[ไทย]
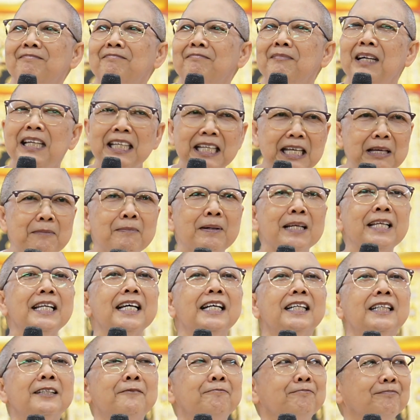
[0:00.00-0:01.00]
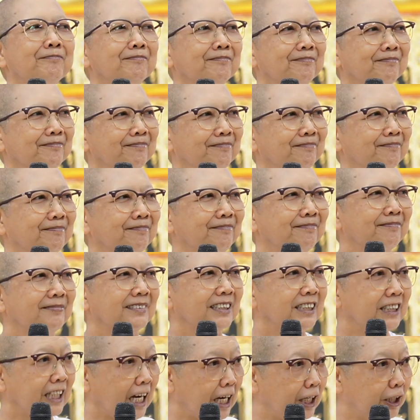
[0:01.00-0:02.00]
ไม่ดีเหมือนเดิม
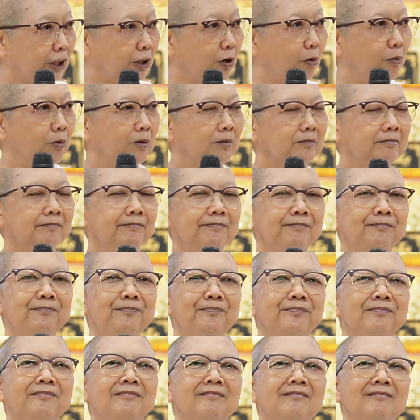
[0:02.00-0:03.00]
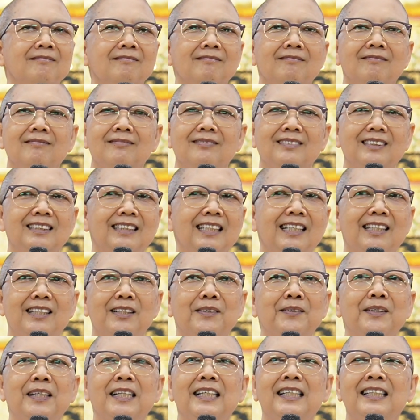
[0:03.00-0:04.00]
ใจตกแต่
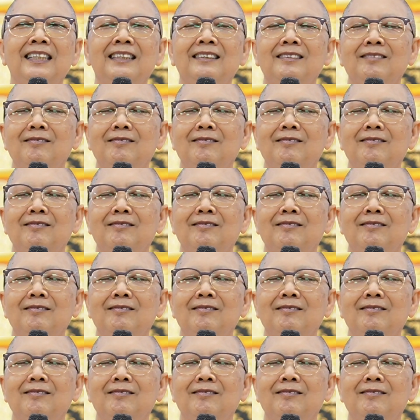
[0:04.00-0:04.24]
เดี๋ยวนี้